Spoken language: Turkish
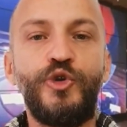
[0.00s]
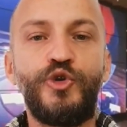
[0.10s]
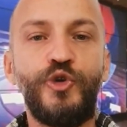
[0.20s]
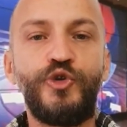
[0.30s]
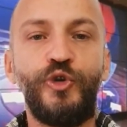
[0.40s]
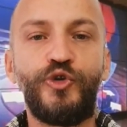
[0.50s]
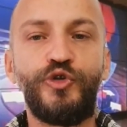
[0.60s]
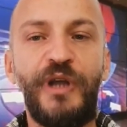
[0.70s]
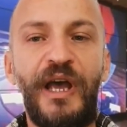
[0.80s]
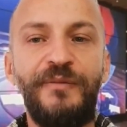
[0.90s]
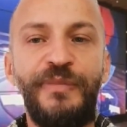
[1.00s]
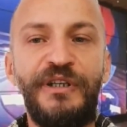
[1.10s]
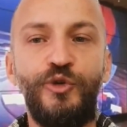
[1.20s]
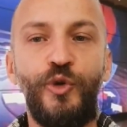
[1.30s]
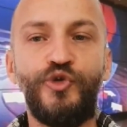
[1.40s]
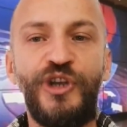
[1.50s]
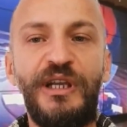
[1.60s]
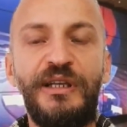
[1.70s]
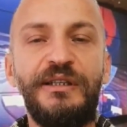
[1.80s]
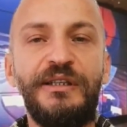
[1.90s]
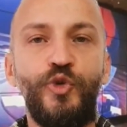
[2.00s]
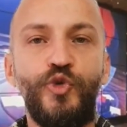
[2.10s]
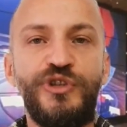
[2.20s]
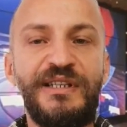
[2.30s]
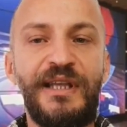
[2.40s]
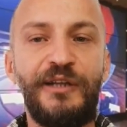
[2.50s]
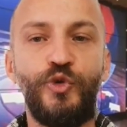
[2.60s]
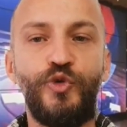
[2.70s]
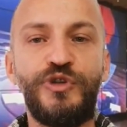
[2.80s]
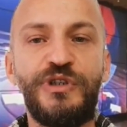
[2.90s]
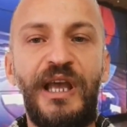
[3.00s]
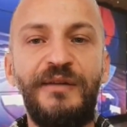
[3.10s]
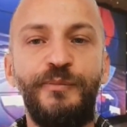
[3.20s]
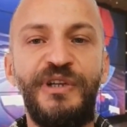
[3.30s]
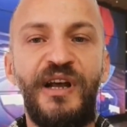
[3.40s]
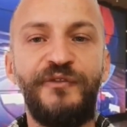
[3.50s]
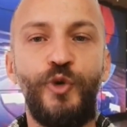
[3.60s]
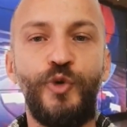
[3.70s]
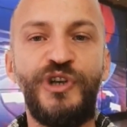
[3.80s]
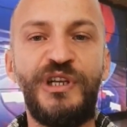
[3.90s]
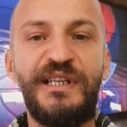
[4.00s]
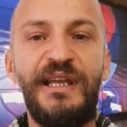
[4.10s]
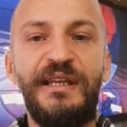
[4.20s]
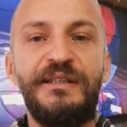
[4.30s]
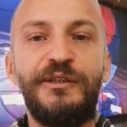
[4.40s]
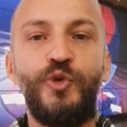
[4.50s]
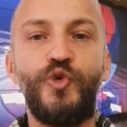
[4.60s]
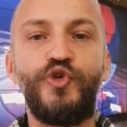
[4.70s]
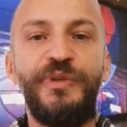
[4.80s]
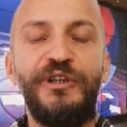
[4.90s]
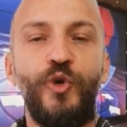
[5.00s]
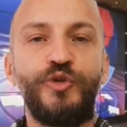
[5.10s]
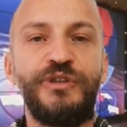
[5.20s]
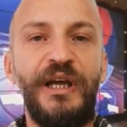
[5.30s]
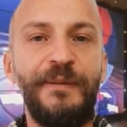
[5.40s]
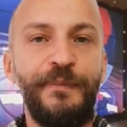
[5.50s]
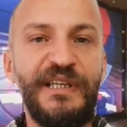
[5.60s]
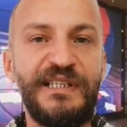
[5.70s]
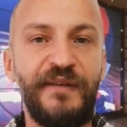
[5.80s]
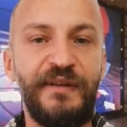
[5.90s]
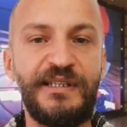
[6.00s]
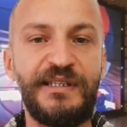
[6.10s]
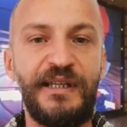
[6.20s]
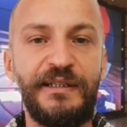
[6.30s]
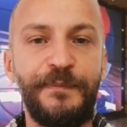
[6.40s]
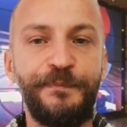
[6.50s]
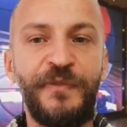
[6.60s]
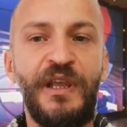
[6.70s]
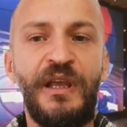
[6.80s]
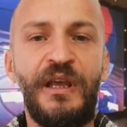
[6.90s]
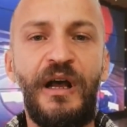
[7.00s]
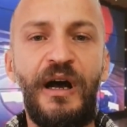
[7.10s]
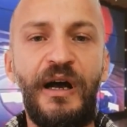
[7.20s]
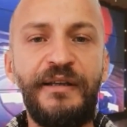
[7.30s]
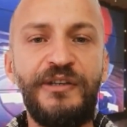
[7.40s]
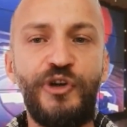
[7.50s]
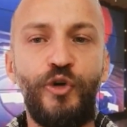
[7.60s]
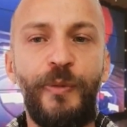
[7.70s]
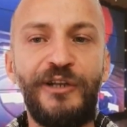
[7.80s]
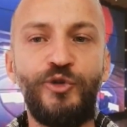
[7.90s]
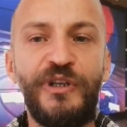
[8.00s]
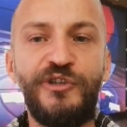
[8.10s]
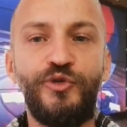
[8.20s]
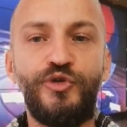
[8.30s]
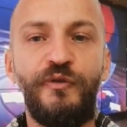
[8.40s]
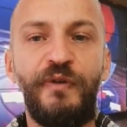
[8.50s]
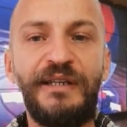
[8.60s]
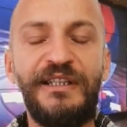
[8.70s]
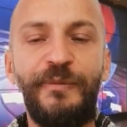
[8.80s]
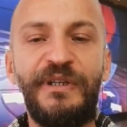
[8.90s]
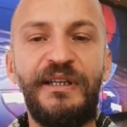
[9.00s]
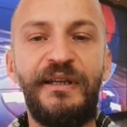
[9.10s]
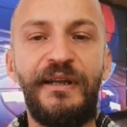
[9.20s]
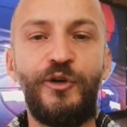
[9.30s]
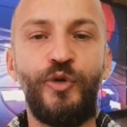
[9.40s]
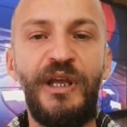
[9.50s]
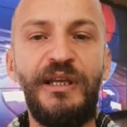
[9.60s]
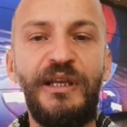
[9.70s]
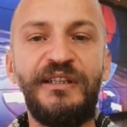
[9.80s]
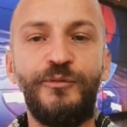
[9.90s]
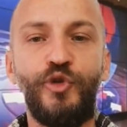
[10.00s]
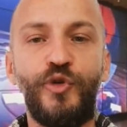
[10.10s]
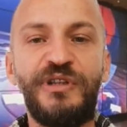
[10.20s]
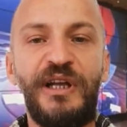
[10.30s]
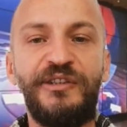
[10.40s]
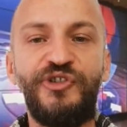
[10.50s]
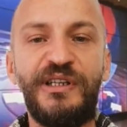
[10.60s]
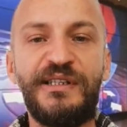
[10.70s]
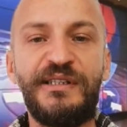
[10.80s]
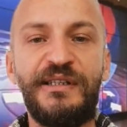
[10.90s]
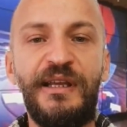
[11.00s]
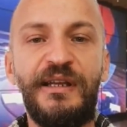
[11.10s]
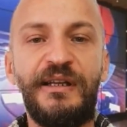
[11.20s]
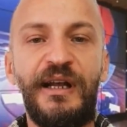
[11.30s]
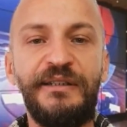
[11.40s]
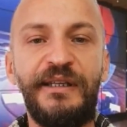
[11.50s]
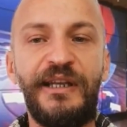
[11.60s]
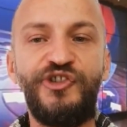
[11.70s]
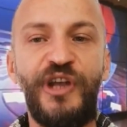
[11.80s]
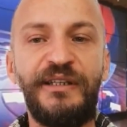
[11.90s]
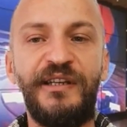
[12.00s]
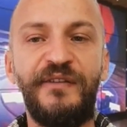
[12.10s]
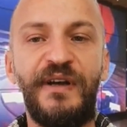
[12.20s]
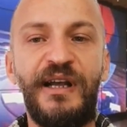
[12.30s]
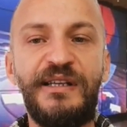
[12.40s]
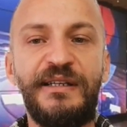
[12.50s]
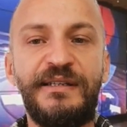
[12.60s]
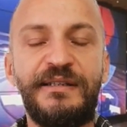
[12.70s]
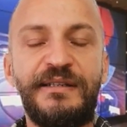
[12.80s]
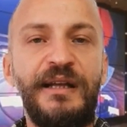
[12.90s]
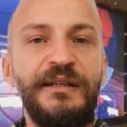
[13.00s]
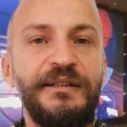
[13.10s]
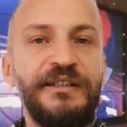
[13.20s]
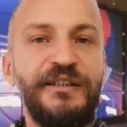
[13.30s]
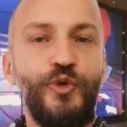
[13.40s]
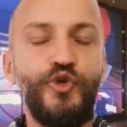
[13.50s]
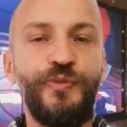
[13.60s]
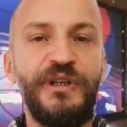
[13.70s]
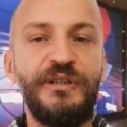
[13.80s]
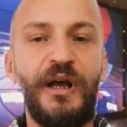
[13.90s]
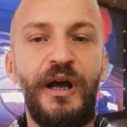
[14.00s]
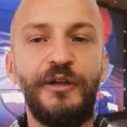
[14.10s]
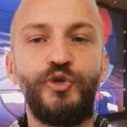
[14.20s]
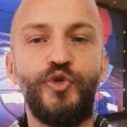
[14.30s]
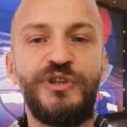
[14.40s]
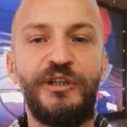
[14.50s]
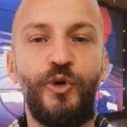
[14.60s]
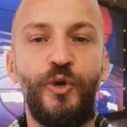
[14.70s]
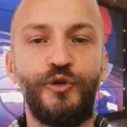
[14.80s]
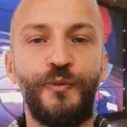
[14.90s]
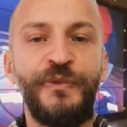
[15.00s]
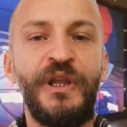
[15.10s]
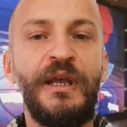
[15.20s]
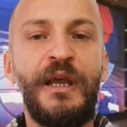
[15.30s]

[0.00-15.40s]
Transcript: Söz konusu değer bir gün önce 289 iken bir hafta önce ise 201.1 seviyesindeydi. Ayrıca Robert Koch Enstitüsü'nün verdiği bilgilere göre 24 saat içerisinde kayda geçen yeni vaka sayısı da 23.607 oldu.